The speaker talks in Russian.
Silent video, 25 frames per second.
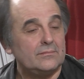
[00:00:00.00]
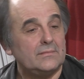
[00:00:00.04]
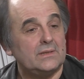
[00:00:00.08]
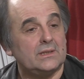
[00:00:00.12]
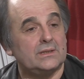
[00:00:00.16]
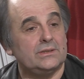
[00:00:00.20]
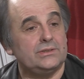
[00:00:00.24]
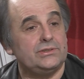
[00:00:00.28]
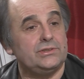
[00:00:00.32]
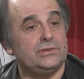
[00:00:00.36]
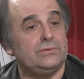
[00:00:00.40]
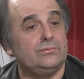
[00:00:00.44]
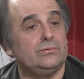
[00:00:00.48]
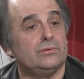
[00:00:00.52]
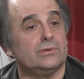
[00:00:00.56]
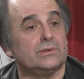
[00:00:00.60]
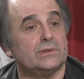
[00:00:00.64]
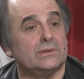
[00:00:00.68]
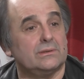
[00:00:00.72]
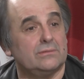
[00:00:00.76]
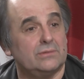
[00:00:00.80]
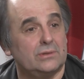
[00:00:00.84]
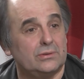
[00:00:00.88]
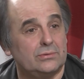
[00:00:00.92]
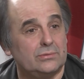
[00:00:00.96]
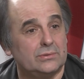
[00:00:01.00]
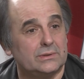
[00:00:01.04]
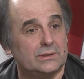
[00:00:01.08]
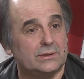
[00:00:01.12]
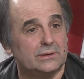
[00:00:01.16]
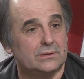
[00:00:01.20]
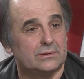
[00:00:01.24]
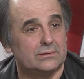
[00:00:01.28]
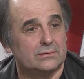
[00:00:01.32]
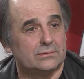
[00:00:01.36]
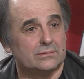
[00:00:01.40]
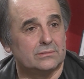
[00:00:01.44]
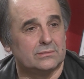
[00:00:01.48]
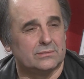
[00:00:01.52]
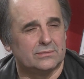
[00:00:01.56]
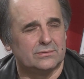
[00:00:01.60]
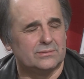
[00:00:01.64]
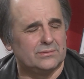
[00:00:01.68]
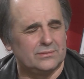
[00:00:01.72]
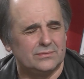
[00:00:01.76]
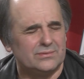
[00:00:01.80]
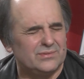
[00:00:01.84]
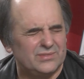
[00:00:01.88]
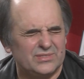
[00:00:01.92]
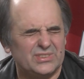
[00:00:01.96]
2004 года,
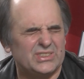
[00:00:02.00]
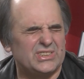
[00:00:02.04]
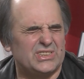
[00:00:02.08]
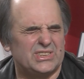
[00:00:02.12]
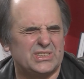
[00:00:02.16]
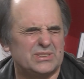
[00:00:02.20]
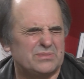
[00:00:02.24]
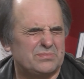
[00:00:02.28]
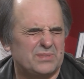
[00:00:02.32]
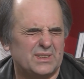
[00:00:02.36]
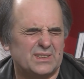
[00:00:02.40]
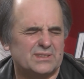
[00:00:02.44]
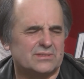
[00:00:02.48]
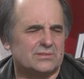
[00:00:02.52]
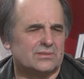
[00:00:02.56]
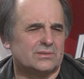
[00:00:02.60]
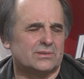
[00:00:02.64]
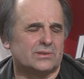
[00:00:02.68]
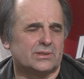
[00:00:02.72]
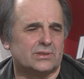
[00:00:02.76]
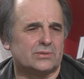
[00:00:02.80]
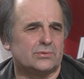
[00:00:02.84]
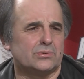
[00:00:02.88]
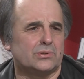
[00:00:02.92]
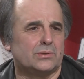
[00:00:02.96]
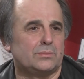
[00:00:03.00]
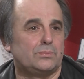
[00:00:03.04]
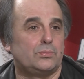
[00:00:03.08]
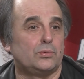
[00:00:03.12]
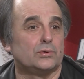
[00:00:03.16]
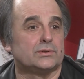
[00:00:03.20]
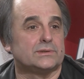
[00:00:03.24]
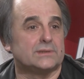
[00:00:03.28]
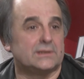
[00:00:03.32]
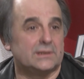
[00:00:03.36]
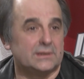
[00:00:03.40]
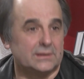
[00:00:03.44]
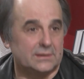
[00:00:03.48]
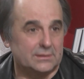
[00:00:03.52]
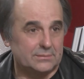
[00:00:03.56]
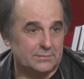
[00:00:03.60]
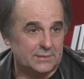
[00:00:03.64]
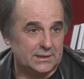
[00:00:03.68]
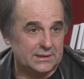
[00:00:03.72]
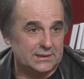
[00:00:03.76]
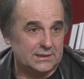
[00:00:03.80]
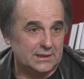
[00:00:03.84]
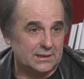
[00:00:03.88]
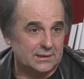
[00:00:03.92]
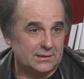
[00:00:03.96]
ну, 2005, который после
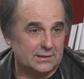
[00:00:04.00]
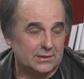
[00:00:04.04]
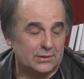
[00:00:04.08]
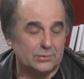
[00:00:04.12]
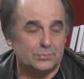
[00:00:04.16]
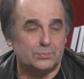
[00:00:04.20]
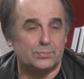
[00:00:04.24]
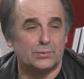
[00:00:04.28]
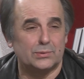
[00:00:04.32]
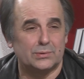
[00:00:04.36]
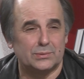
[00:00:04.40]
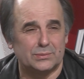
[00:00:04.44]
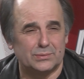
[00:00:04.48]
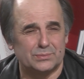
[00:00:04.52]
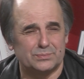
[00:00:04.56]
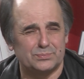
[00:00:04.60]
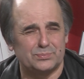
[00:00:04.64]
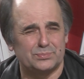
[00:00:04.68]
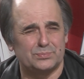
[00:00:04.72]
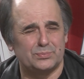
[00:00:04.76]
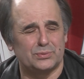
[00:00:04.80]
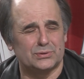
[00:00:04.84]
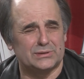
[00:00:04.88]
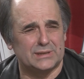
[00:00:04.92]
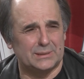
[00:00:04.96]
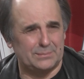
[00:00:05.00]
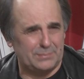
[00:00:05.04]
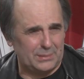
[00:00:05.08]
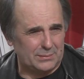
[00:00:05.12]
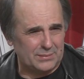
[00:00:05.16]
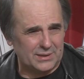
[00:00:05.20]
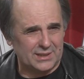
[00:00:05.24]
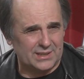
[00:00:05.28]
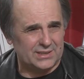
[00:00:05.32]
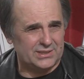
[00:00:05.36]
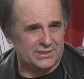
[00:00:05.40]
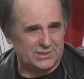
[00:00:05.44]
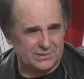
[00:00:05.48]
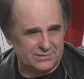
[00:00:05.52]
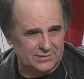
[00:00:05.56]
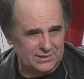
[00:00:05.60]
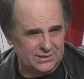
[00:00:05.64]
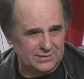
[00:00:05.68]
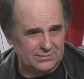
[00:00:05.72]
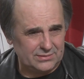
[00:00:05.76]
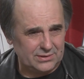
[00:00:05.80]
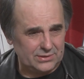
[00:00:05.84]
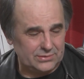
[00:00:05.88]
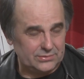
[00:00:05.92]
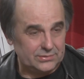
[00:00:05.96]
Майдана, после помаранчевой
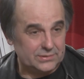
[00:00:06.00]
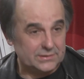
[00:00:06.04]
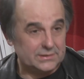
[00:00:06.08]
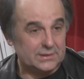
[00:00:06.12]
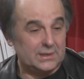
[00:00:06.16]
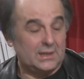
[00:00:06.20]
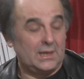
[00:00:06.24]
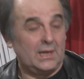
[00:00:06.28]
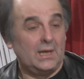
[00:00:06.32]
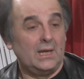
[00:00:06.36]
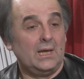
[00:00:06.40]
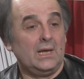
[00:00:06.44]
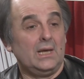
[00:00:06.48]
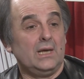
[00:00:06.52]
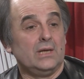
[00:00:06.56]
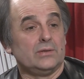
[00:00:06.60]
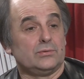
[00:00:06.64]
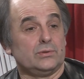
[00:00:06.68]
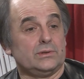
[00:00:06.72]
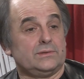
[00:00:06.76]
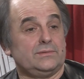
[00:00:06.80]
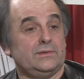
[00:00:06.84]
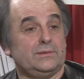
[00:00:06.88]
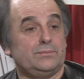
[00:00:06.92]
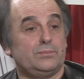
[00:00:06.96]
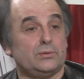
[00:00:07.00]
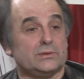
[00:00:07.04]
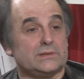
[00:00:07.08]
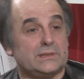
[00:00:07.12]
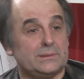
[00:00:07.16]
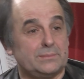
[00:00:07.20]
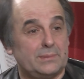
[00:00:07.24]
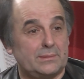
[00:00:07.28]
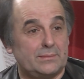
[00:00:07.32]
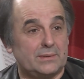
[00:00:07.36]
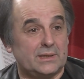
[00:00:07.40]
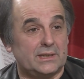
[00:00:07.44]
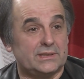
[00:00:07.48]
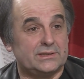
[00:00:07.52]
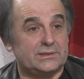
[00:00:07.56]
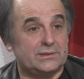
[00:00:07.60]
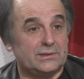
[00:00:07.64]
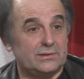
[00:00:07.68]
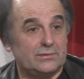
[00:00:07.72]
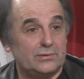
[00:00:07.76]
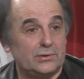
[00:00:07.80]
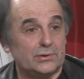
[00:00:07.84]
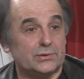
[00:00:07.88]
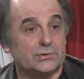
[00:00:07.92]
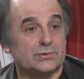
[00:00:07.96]
революции. То есть ведь после помаранчевой
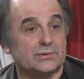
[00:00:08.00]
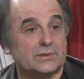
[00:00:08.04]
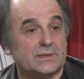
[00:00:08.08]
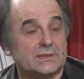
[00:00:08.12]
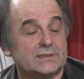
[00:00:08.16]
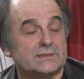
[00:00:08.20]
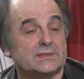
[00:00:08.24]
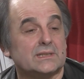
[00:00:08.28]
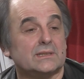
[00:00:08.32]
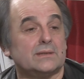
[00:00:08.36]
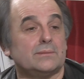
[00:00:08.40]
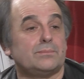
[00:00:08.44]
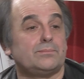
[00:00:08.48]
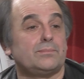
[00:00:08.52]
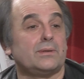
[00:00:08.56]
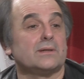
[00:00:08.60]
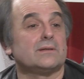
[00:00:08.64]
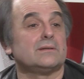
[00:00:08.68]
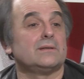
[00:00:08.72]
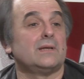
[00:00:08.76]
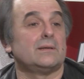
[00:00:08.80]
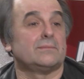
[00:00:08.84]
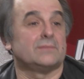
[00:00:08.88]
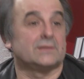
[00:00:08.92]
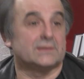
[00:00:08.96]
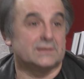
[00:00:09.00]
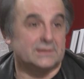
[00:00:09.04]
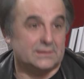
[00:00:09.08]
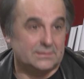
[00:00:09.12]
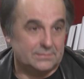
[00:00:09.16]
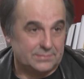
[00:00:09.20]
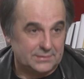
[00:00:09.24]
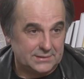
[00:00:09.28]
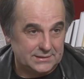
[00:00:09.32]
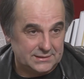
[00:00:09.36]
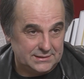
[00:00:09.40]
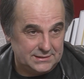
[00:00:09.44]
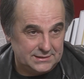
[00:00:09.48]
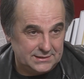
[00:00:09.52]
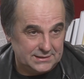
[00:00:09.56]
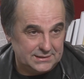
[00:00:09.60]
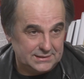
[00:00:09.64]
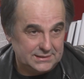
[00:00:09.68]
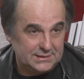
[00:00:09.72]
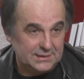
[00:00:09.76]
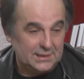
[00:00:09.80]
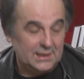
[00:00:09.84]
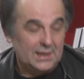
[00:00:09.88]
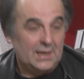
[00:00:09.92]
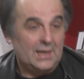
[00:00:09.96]
революции у нас стало парламентское
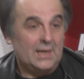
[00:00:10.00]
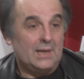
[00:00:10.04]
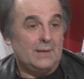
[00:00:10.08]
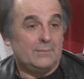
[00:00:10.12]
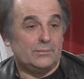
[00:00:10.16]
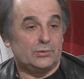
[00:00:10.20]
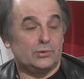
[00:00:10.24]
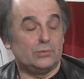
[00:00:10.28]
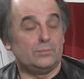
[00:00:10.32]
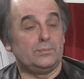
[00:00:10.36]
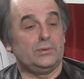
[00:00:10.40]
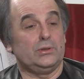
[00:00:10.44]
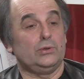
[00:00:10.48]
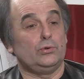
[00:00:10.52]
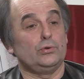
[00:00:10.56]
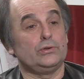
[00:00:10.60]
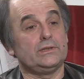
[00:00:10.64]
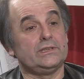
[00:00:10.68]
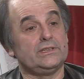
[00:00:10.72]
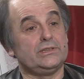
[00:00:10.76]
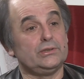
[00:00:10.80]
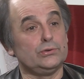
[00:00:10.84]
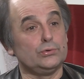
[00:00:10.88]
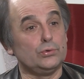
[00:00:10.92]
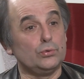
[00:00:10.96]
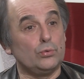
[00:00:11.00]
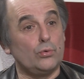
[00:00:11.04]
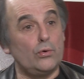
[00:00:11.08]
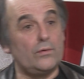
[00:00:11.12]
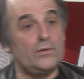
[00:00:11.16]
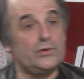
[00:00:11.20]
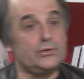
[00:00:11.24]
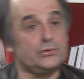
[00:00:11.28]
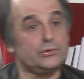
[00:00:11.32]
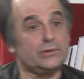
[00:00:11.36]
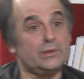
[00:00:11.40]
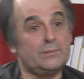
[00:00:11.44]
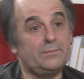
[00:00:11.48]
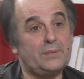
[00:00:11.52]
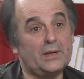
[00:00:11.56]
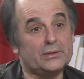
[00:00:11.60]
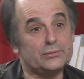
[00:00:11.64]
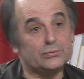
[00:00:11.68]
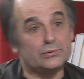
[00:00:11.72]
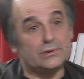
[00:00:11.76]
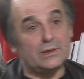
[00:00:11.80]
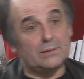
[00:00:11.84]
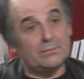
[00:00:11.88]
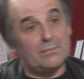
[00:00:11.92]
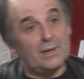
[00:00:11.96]
президентское. Потом приходит Янукович, он опять
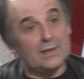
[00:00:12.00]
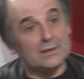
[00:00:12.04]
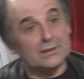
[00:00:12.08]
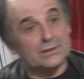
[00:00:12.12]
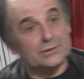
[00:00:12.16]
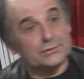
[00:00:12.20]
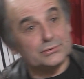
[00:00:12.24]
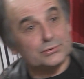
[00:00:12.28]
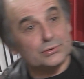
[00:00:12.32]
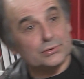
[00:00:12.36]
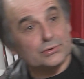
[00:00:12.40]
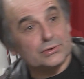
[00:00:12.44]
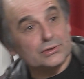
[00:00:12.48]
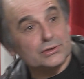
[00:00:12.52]
уломал Конституционный